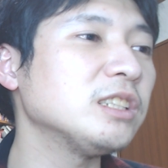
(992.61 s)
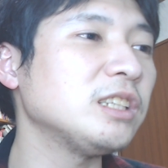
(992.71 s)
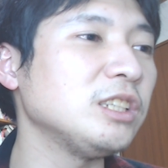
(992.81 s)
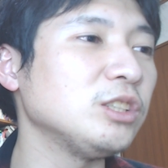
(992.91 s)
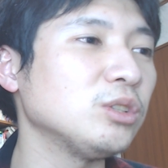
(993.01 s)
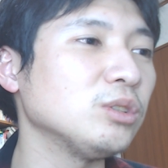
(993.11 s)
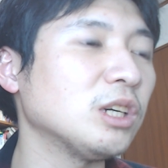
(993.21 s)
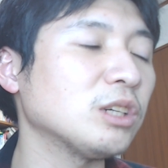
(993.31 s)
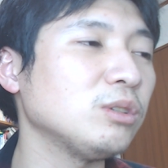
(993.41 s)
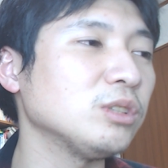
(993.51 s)
選手
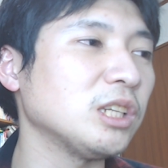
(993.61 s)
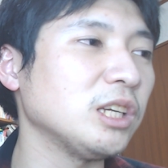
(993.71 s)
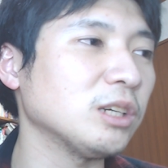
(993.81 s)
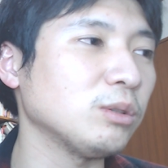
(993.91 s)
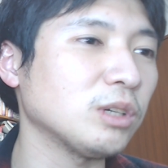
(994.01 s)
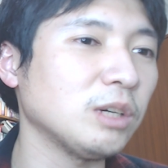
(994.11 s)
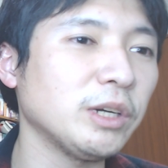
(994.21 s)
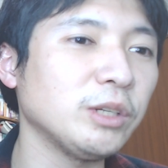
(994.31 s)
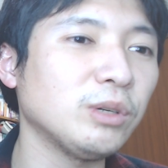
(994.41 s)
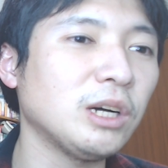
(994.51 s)
が来るんじゃないかとか、
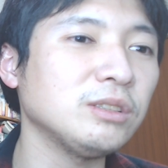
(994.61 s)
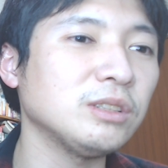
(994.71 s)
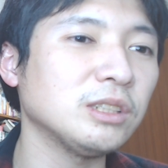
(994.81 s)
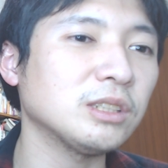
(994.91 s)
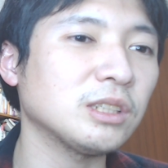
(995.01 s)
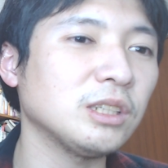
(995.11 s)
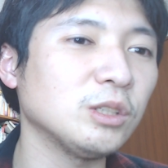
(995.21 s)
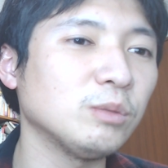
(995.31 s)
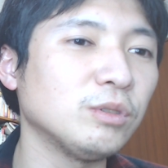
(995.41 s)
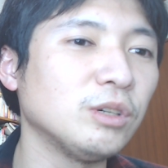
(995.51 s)
まあいろいろあるんですけ
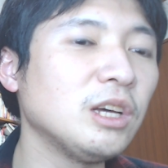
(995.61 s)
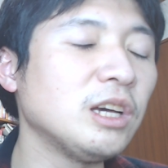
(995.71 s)
ども、